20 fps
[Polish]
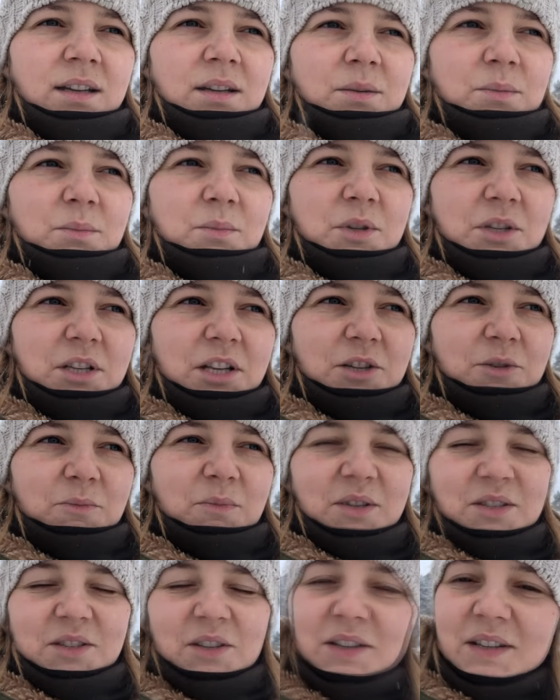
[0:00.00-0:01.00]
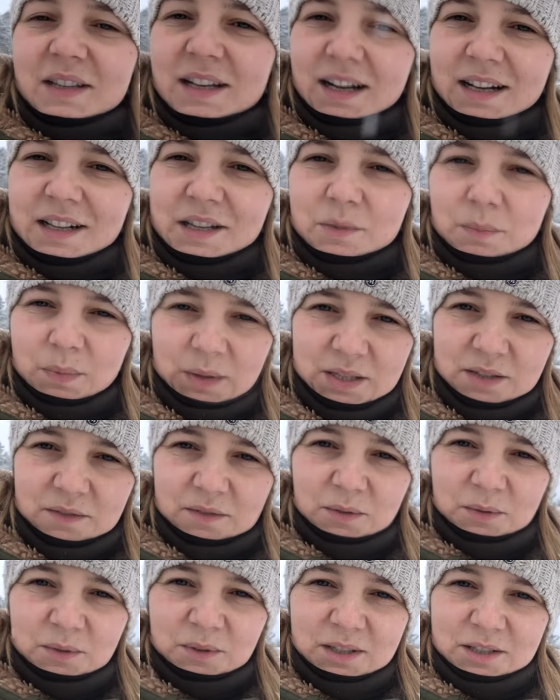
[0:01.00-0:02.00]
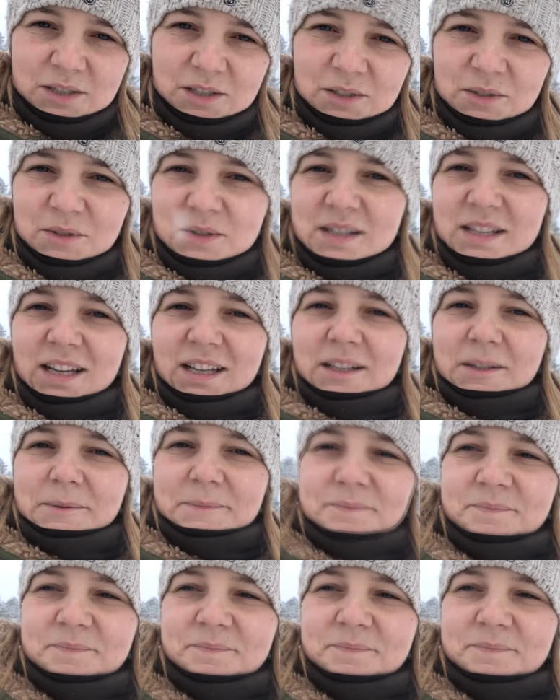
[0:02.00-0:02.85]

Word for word: myślę, że będzie idealnie pasował do naszego stada.